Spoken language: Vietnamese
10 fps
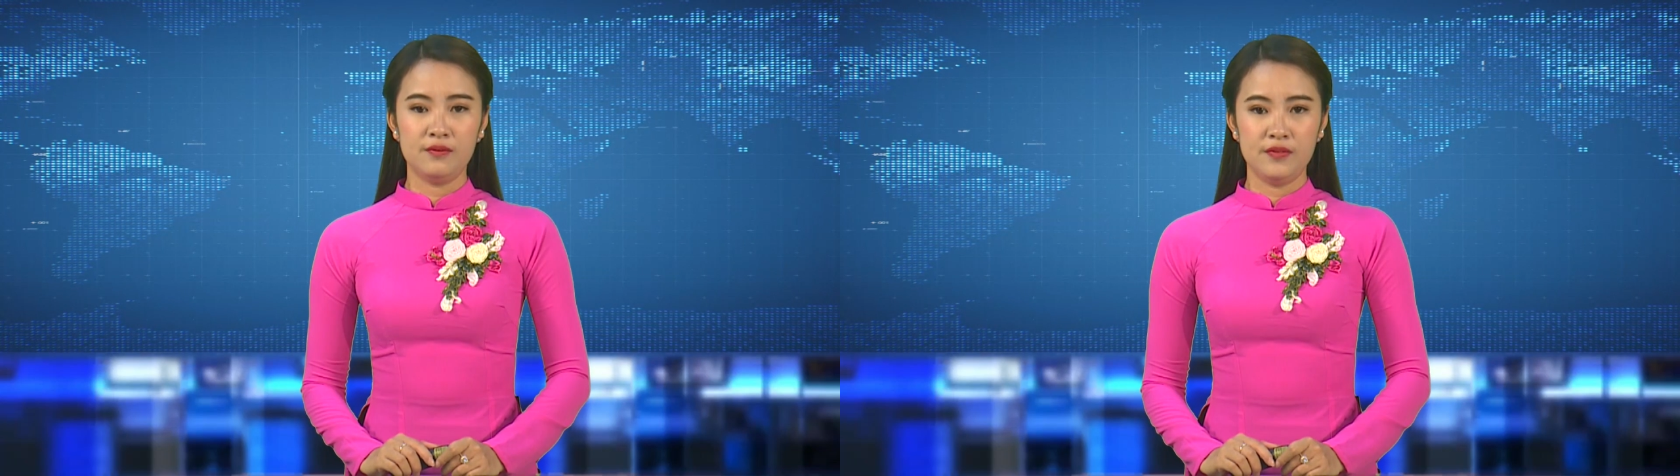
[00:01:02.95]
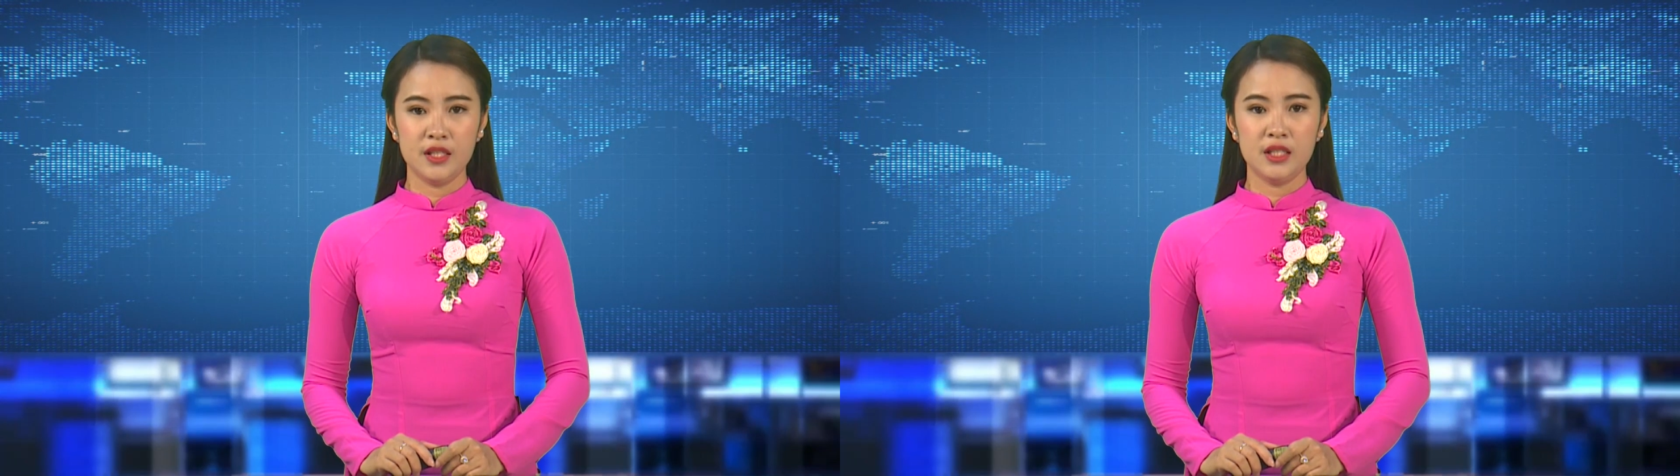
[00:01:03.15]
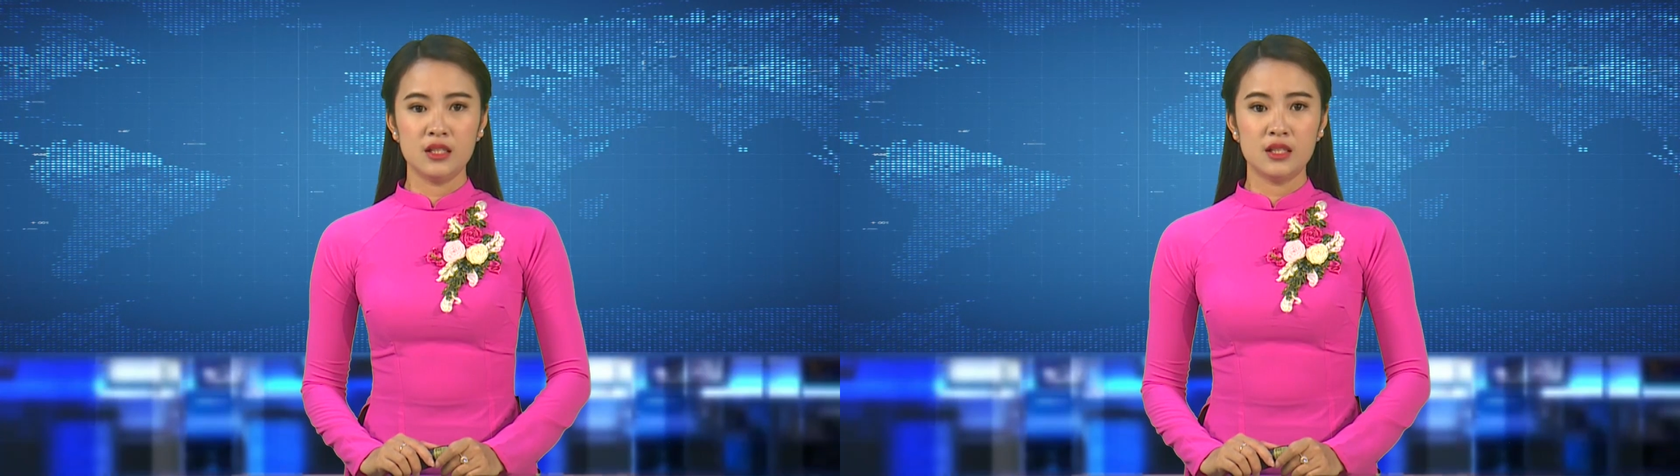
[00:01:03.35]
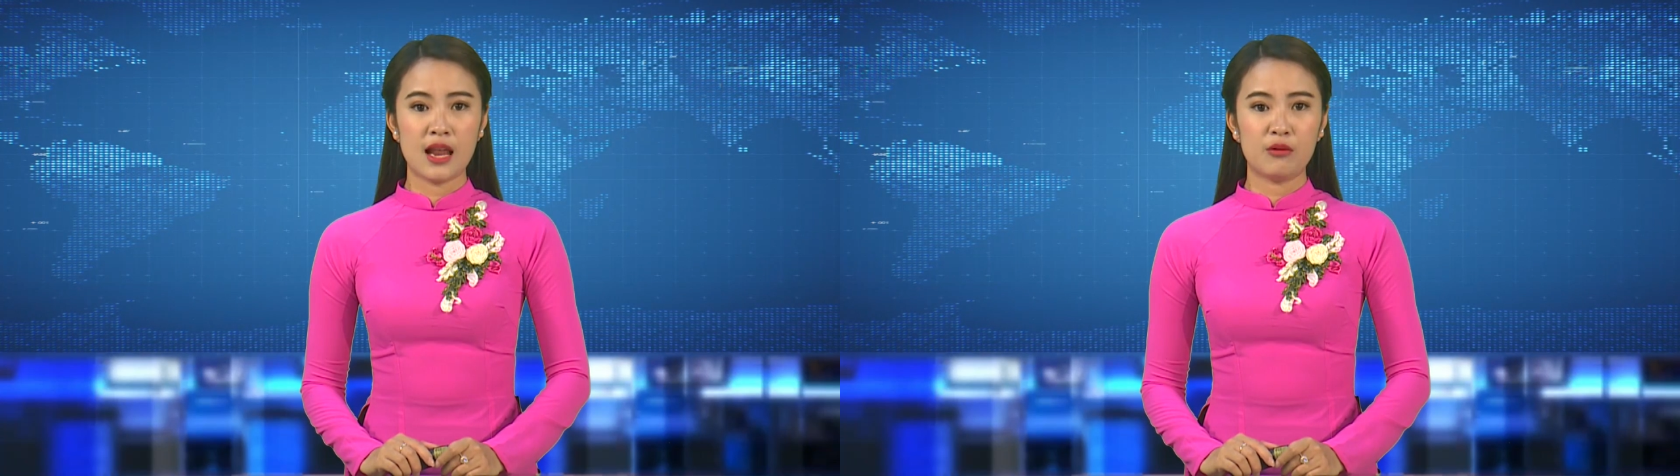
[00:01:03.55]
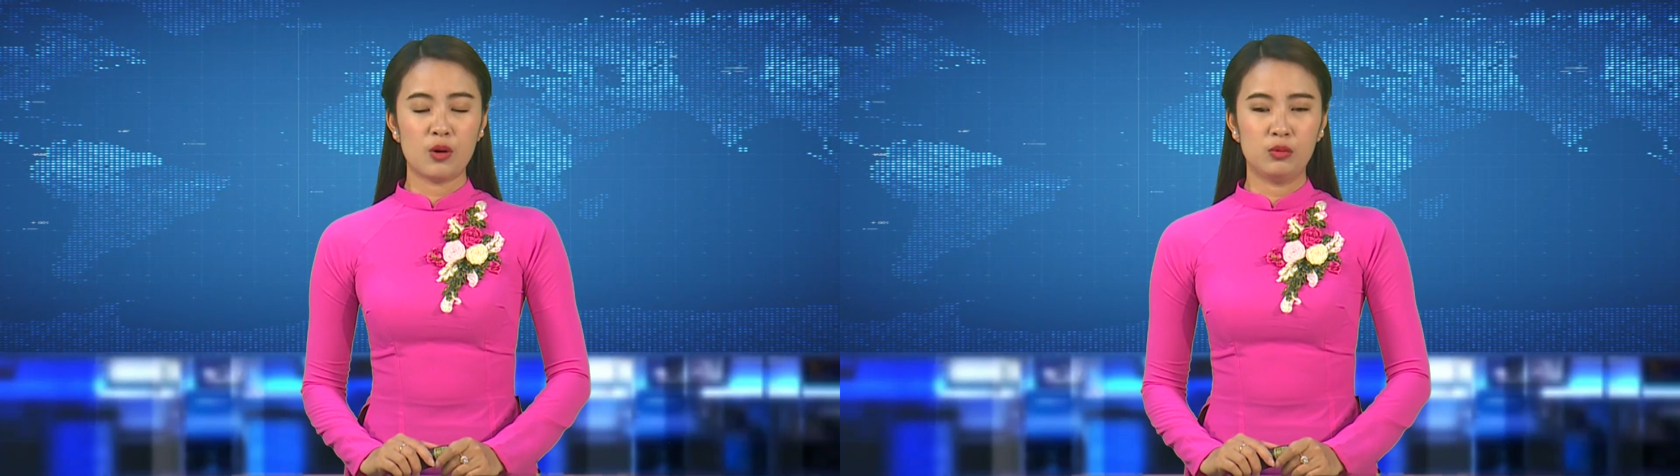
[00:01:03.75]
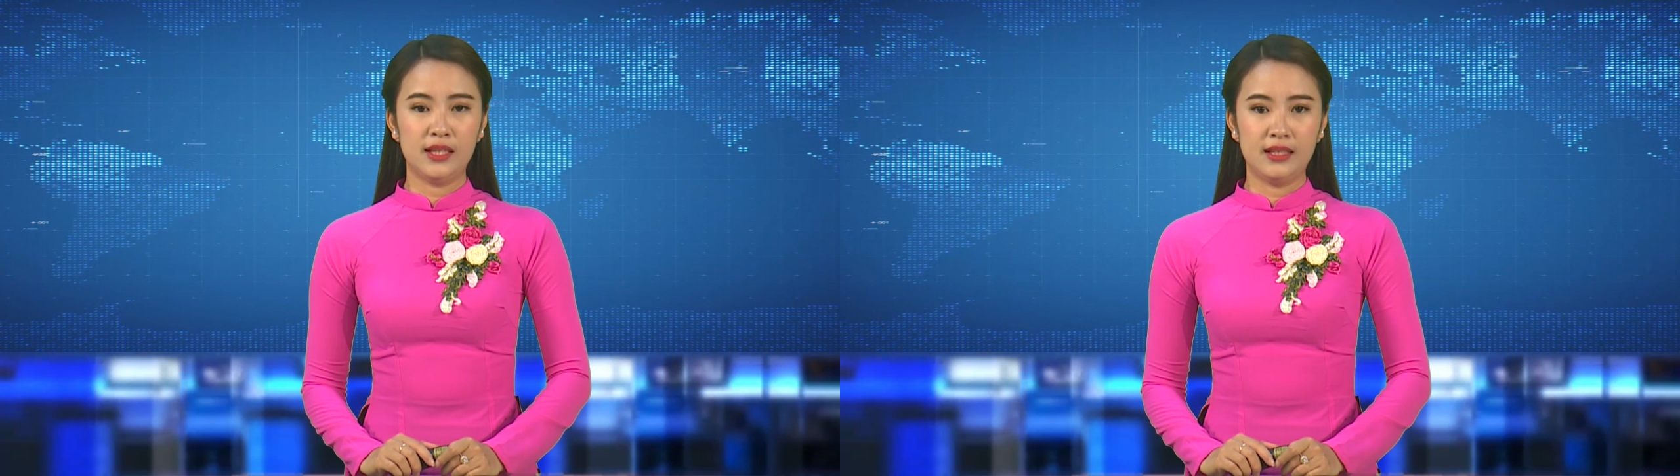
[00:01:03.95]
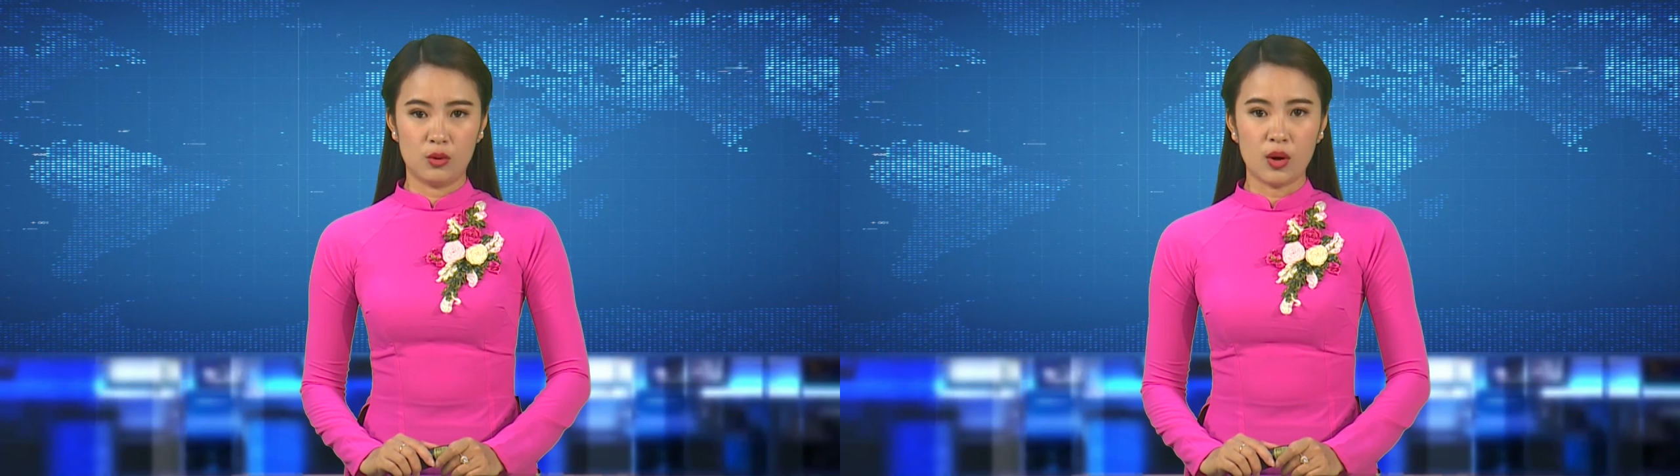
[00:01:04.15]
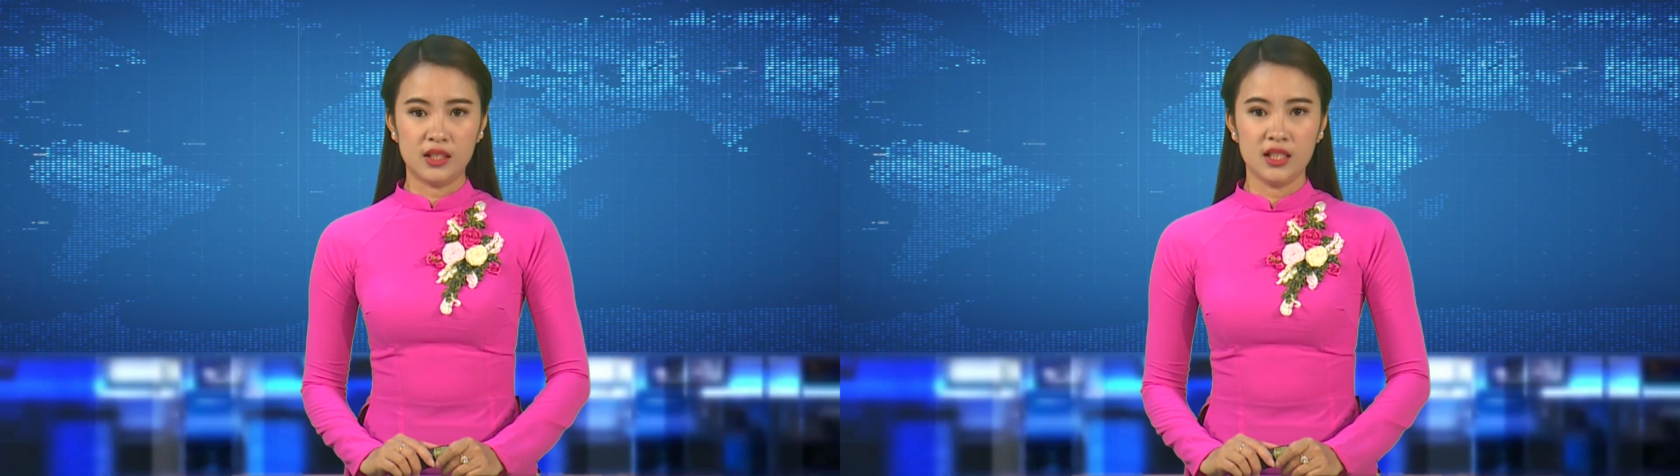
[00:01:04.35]
viên chức lao động tỉnh
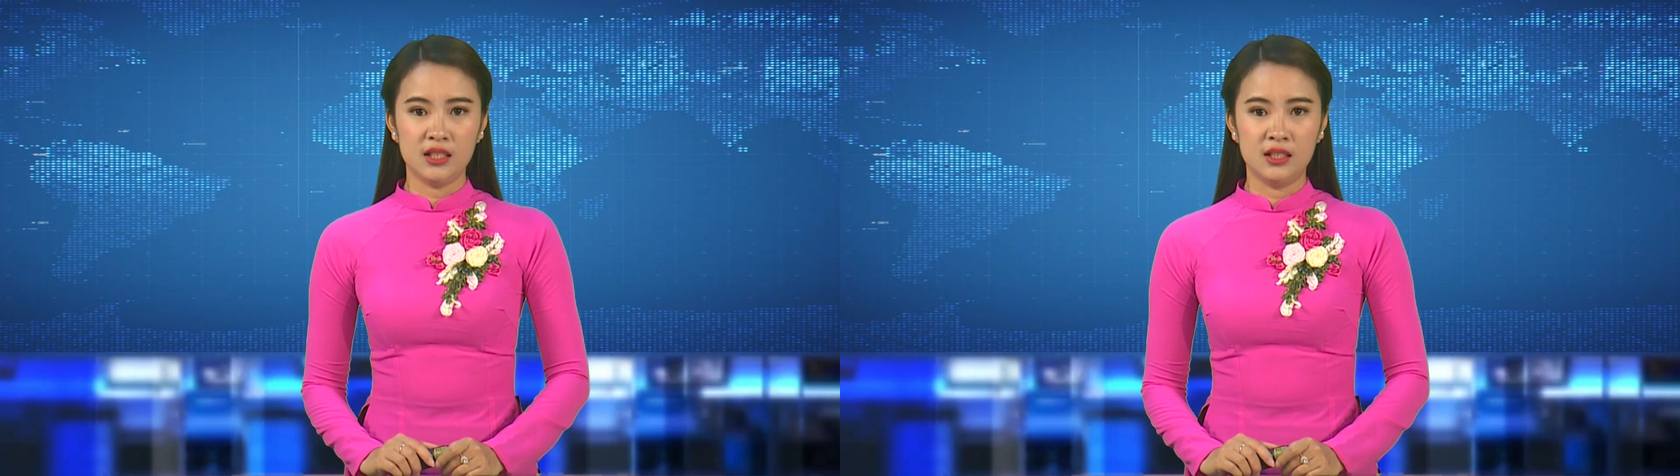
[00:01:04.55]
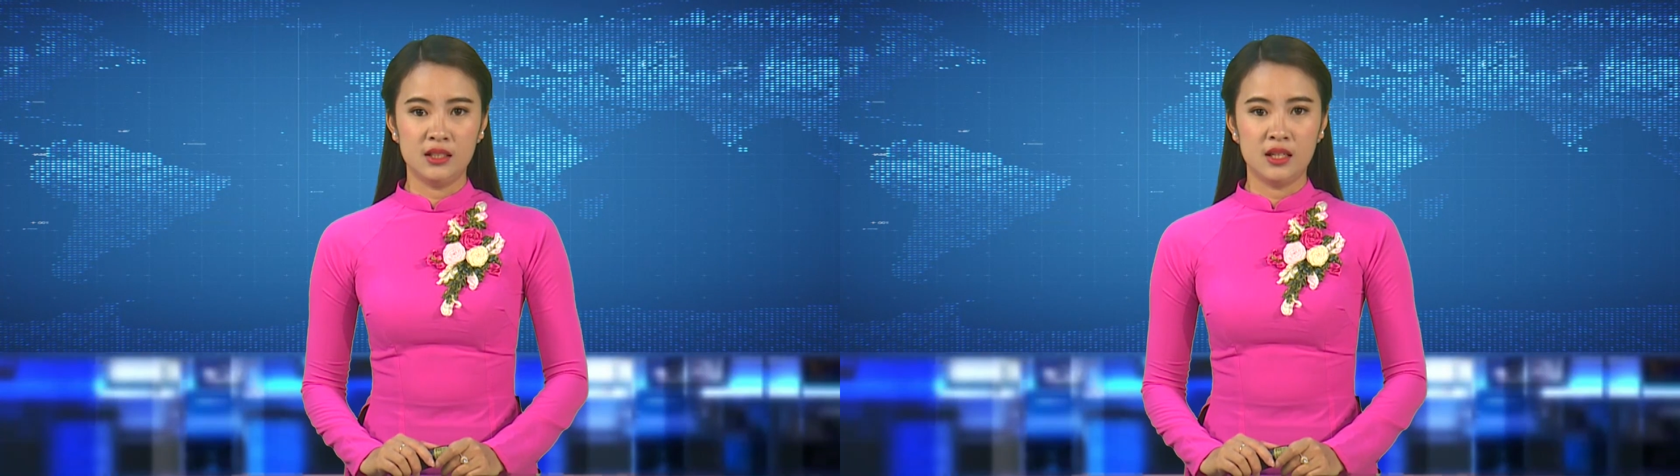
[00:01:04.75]
Quảng Trị.